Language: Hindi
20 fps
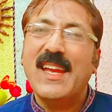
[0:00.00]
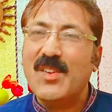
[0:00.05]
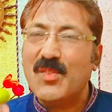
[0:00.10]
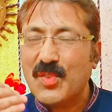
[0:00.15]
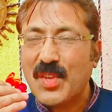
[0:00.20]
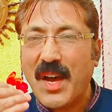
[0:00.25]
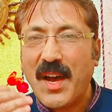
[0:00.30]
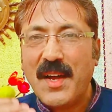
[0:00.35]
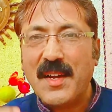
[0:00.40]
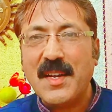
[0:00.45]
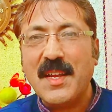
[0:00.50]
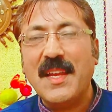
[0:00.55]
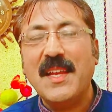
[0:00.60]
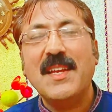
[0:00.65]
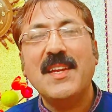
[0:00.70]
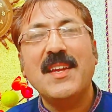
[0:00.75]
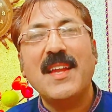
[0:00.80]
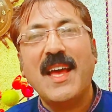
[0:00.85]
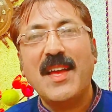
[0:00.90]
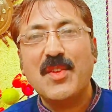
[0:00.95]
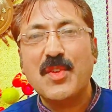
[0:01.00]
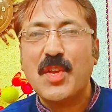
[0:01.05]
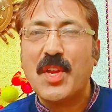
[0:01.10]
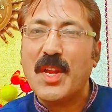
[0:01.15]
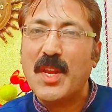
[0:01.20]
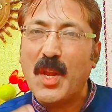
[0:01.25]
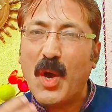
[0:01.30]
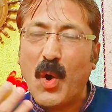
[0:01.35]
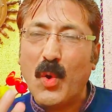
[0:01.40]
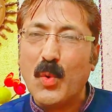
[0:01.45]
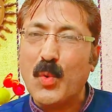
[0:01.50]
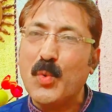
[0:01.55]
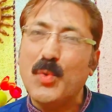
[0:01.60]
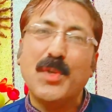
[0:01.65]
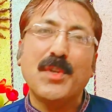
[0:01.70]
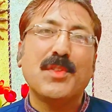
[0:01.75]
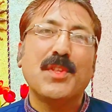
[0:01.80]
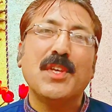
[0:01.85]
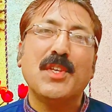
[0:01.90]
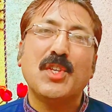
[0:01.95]
इंसान इन नेचुरल और
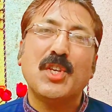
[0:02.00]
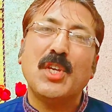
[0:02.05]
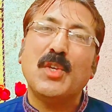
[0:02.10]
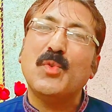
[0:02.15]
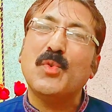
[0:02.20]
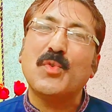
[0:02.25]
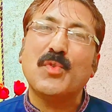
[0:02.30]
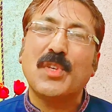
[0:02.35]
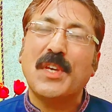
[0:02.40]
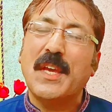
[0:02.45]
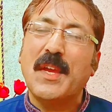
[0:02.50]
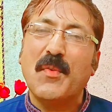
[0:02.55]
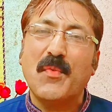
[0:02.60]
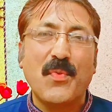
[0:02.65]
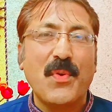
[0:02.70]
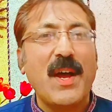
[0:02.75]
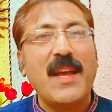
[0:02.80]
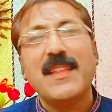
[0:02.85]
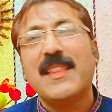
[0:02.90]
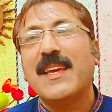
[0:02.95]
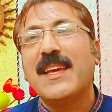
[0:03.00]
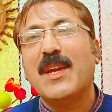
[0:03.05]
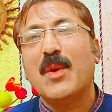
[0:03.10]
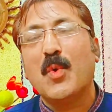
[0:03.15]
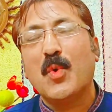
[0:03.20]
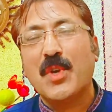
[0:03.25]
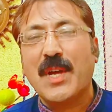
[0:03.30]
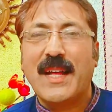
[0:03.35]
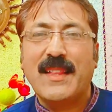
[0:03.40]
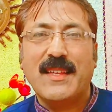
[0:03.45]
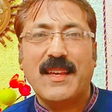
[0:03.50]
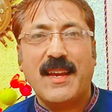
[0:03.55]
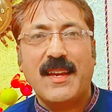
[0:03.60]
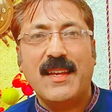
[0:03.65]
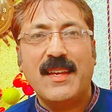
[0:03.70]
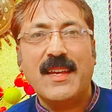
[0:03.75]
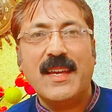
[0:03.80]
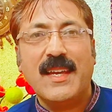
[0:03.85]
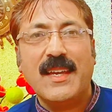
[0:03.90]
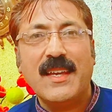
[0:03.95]
कुदरती चीज़ों से फ़ायदे उठाते
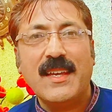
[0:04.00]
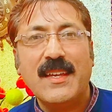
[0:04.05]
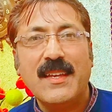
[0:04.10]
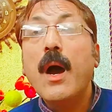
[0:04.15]
रहेंगे